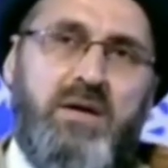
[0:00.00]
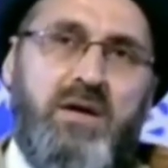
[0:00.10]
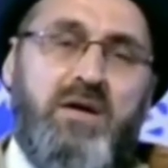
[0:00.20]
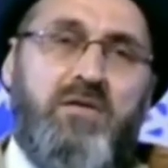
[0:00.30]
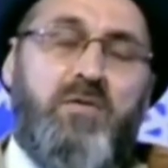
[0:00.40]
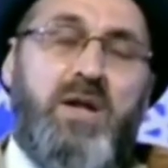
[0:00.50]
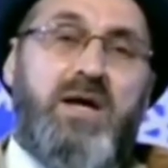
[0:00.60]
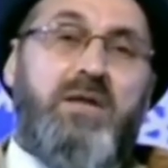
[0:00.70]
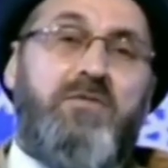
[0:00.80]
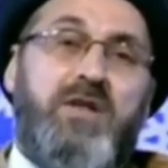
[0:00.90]

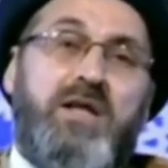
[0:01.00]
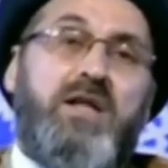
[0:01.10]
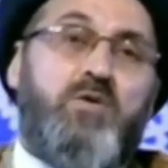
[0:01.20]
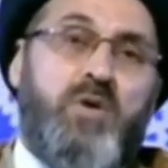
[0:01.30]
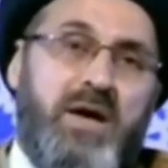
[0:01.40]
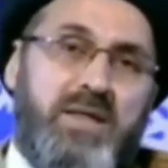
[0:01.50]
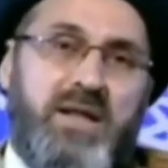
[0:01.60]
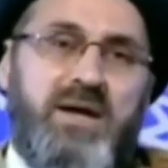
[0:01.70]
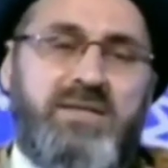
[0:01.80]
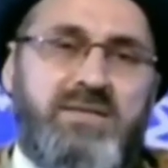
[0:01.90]
ولكن في الليل أروح هذا
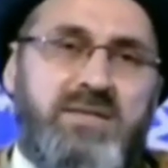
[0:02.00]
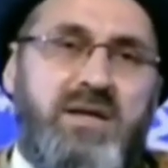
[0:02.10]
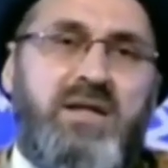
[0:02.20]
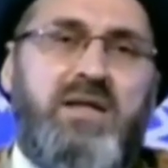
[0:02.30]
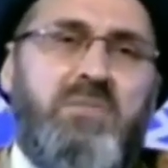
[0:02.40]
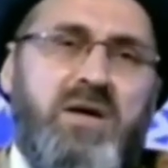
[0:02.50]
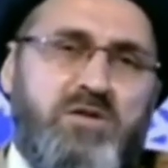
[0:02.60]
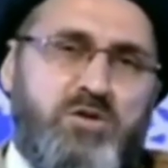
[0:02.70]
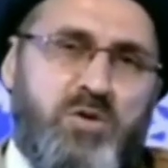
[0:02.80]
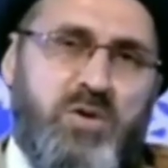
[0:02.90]
الخط لأن ما عندي
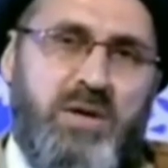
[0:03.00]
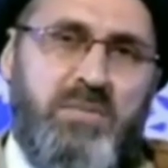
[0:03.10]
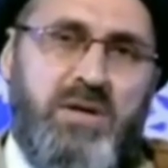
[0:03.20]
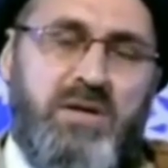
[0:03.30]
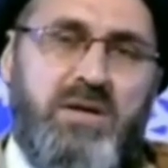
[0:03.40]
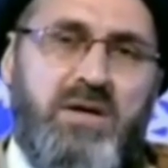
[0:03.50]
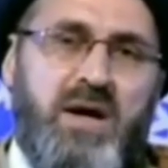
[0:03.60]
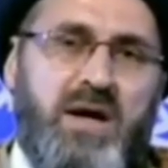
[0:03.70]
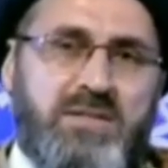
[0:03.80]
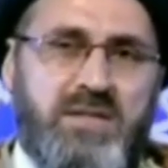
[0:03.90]
شغل عمل
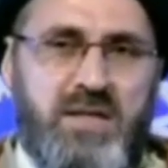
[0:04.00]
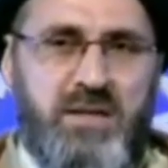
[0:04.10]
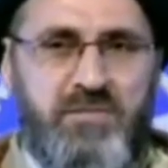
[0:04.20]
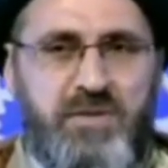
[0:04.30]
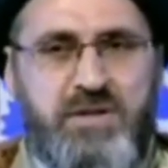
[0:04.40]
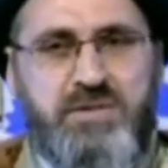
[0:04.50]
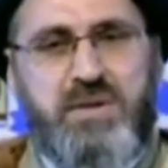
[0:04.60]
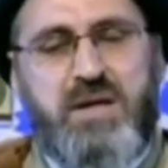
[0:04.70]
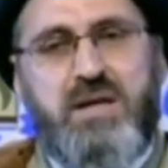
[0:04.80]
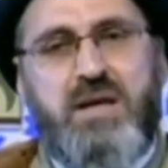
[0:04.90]
أحصل كم فلس من
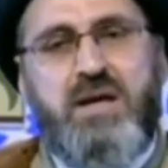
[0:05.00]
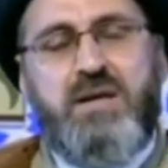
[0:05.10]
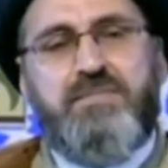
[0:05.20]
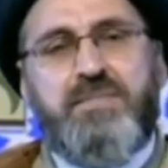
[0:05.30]
خلالهم